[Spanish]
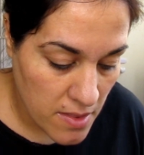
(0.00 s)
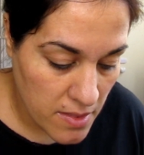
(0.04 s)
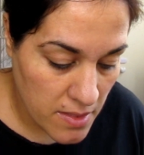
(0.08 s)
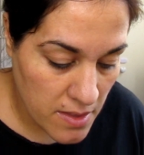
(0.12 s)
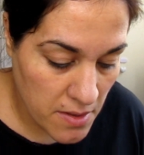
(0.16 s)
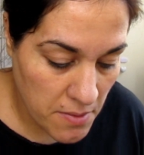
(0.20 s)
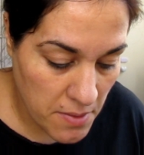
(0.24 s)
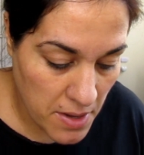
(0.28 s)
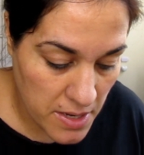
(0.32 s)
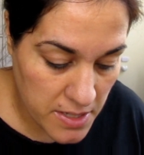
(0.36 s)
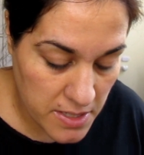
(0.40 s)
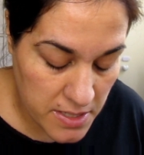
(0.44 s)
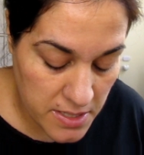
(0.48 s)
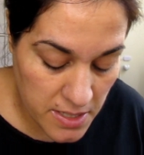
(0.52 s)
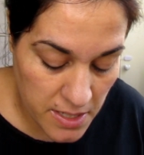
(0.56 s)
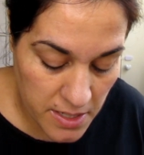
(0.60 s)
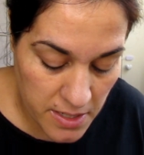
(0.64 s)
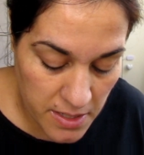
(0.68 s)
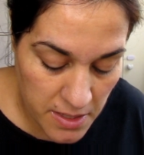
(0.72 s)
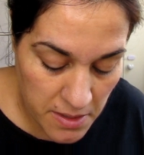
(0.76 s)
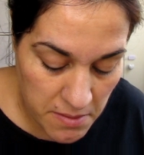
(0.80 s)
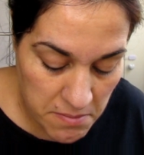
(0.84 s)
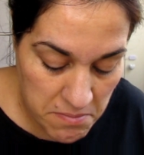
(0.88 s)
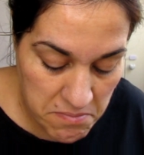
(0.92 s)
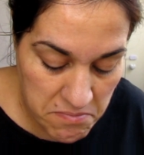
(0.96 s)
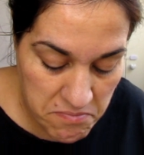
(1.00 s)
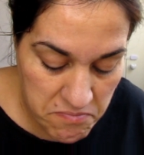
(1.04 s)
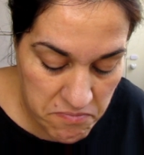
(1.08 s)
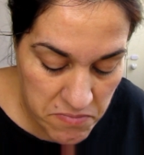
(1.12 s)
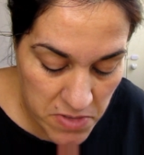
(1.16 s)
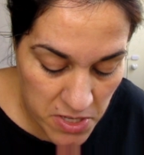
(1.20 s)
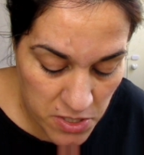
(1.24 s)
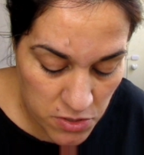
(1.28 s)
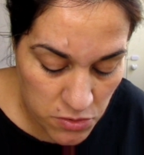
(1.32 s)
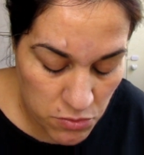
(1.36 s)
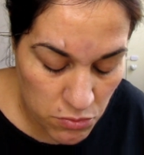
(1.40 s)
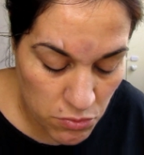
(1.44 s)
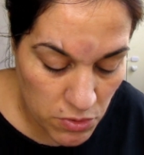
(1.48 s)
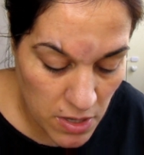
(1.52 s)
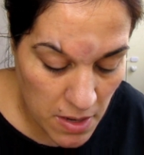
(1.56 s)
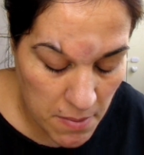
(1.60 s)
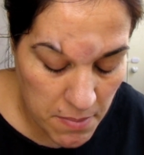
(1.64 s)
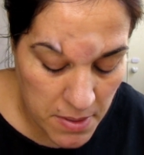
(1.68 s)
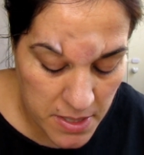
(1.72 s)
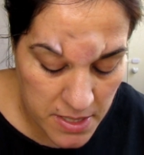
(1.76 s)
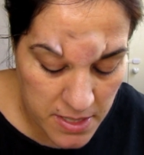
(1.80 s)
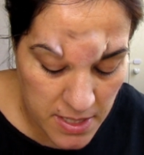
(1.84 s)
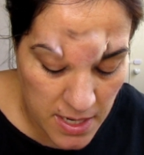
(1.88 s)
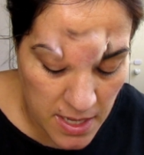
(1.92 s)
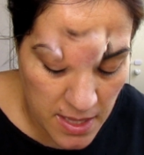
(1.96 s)
de Banser, ¿eh? Es una
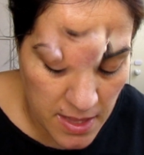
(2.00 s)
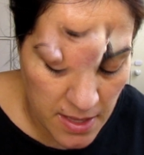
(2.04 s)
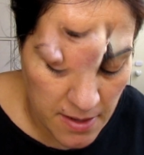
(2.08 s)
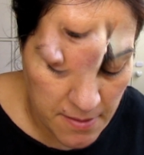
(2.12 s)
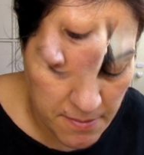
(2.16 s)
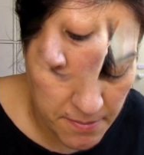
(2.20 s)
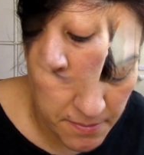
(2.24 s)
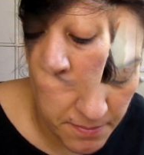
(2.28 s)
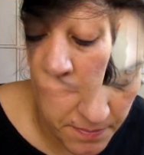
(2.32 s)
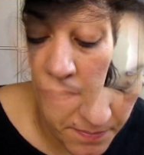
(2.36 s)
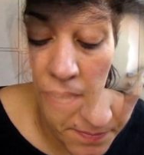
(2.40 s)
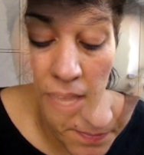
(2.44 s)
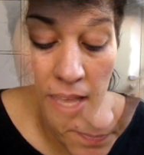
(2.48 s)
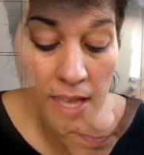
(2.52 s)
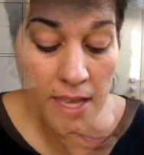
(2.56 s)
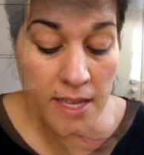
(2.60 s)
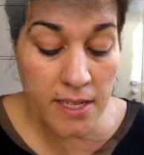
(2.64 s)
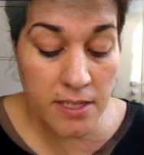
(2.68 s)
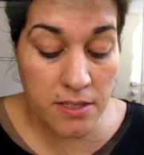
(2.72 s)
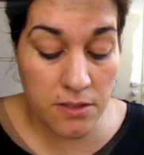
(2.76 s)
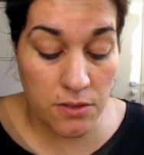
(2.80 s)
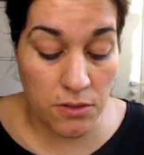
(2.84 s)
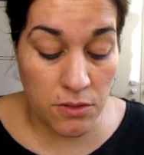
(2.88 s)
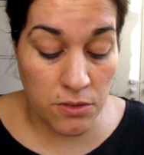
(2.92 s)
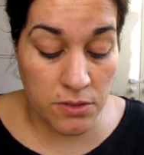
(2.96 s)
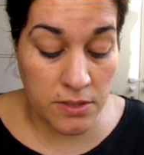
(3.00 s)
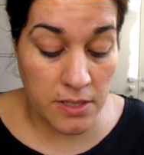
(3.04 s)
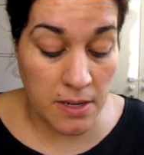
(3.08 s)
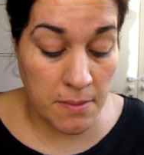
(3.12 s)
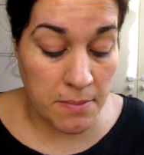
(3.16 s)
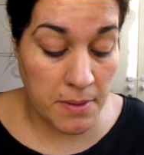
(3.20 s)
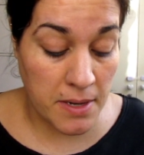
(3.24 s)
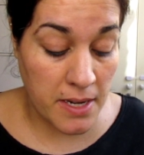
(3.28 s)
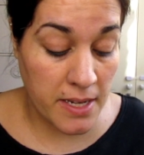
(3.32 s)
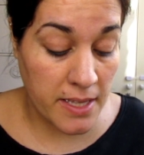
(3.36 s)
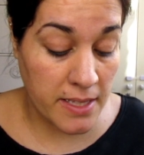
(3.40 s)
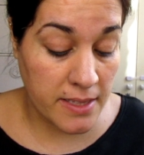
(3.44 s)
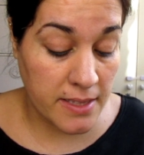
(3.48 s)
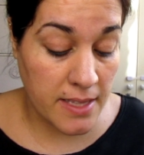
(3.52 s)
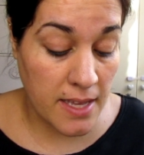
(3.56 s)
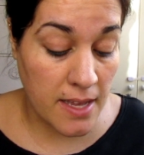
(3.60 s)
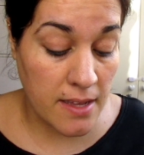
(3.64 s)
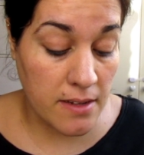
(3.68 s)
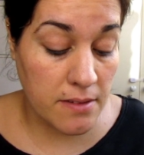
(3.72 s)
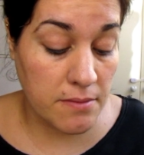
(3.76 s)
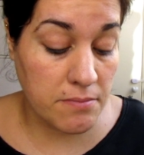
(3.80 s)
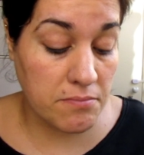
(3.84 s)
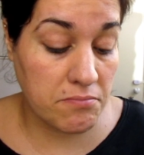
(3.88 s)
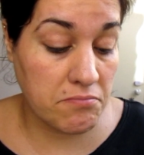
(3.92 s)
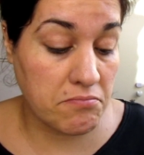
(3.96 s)
pasada. Esta es otra
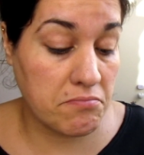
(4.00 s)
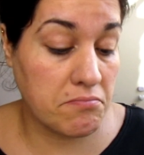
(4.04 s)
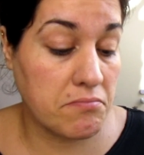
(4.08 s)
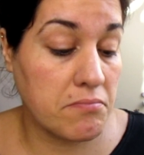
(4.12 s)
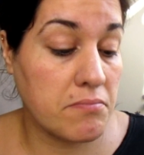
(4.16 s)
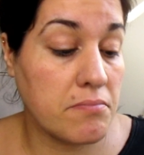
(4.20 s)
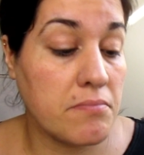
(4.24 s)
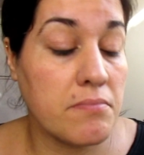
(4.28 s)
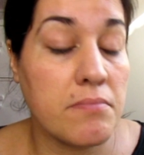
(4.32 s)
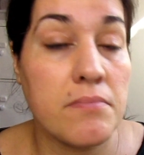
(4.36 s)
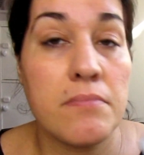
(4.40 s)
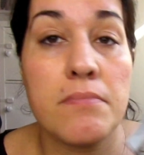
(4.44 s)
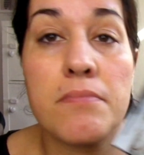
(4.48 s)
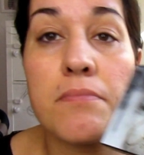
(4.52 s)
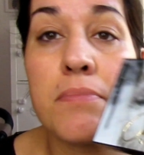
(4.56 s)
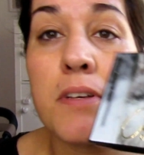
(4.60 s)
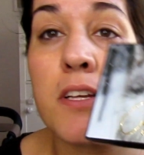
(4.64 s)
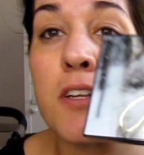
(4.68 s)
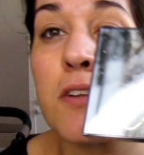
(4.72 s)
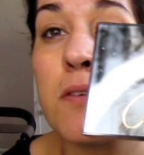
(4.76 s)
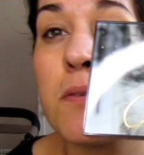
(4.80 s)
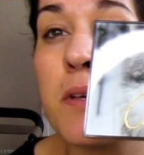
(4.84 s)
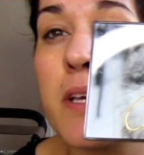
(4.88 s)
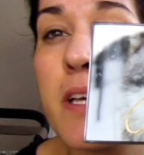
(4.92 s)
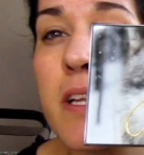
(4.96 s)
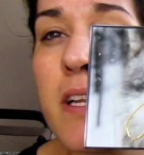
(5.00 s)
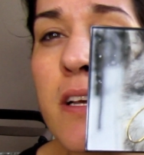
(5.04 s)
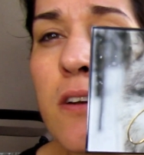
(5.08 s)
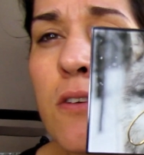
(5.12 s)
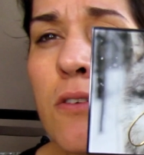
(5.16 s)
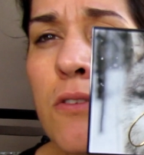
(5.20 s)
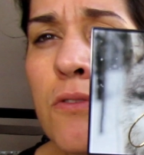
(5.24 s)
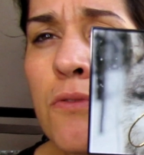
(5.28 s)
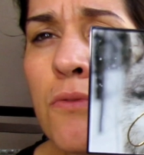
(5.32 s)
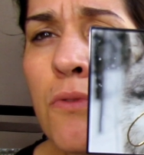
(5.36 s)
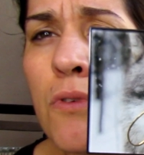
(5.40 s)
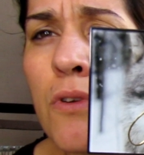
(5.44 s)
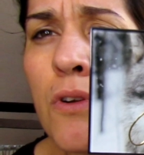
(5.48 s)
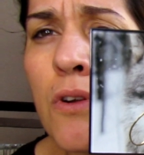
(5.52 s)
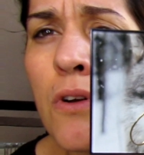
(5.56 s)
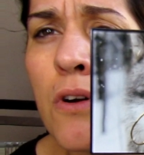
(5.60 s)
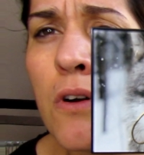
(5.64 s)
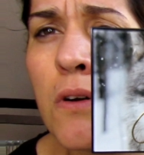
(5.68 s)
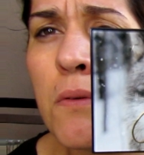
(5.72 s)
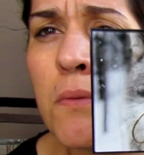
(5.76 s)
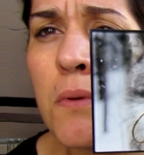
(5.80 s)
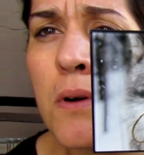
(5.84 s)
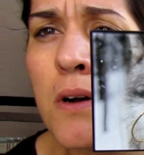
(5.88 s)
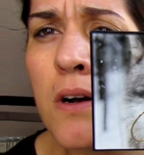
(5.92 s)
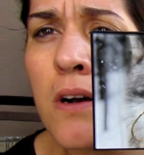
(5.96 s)
paleta, pero viene con un
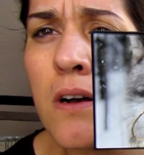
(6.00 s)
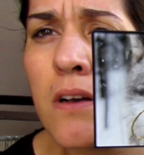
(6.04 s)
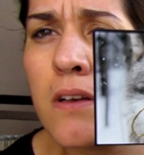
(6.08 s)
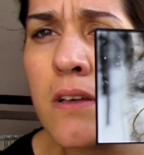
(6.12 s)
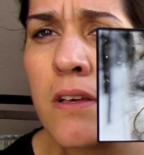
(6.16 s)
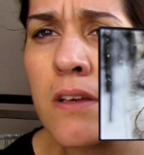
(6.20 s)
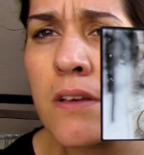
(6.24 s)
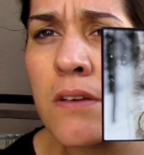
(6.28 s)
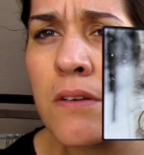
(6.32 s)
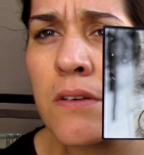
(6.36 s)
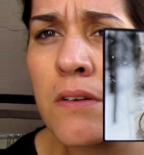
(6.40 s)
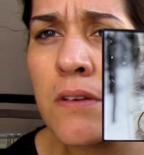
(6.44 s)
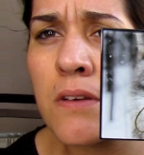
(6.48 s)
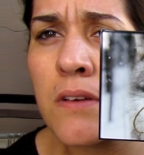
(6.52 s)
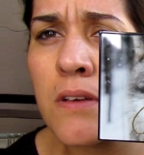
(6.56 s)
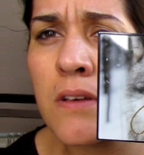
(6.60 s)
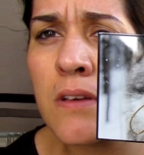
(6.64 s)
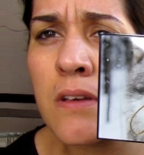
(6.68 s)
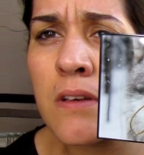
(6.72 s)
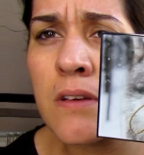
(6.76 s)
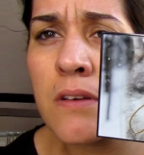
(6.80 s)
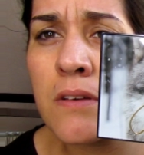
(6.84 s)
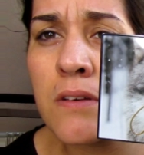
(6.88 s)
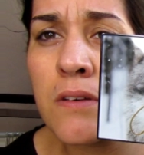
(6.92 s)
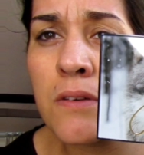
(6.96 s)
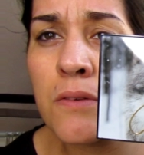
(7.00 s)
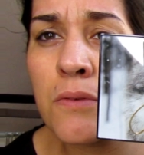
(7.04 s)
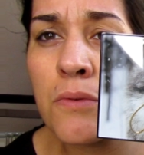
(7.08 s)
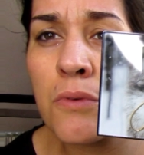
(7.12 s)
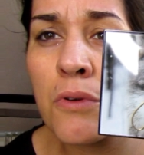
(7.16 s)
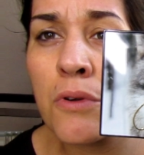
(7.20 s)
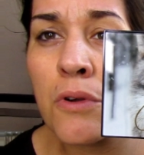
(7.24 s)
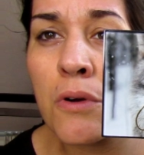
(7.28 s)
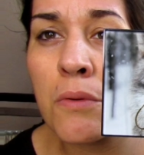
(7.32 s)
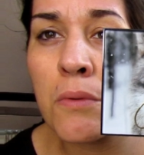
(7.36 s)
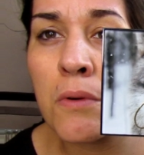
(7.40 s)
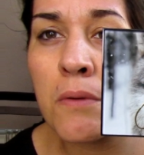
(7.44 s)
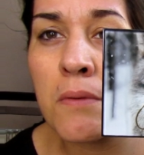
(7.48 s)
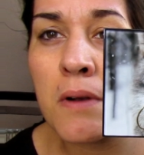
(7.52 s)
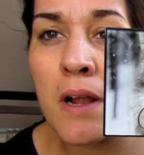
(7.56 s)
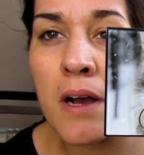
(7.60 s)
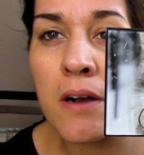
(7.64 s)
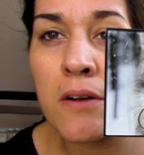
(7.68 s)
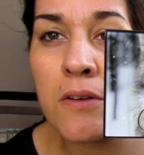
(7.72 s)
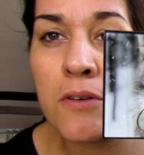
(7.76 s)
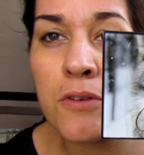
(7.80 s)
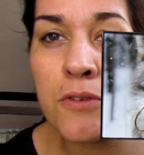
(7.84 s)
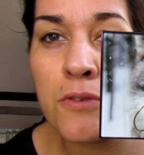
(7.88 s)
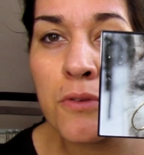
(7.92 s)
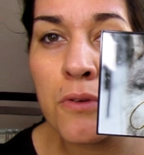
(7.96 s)
lobo y un lobo
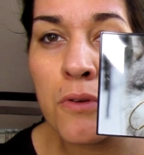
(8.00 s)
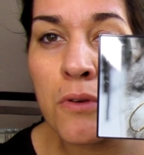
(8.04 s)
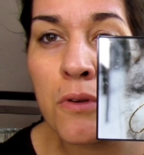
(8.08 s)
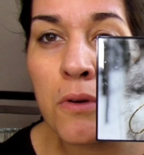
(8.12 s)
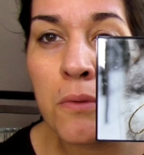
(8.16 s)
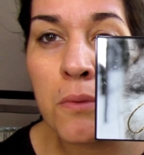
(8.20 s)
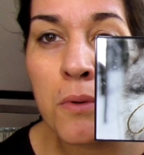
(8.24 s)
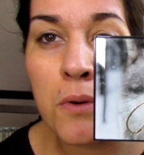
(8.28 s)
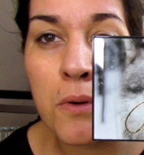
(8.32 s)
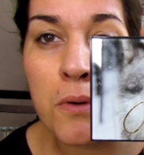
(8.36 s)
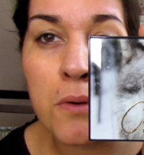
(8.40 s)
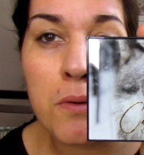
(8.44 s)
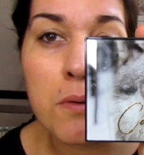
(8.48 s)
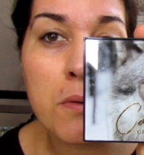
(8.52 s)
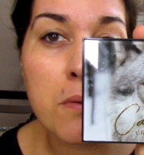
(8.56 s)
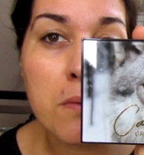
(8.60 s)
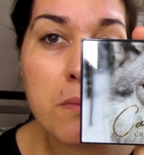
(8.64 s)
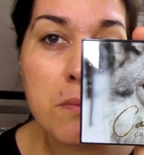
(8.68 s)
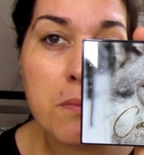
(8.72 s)
blanco y un lobo...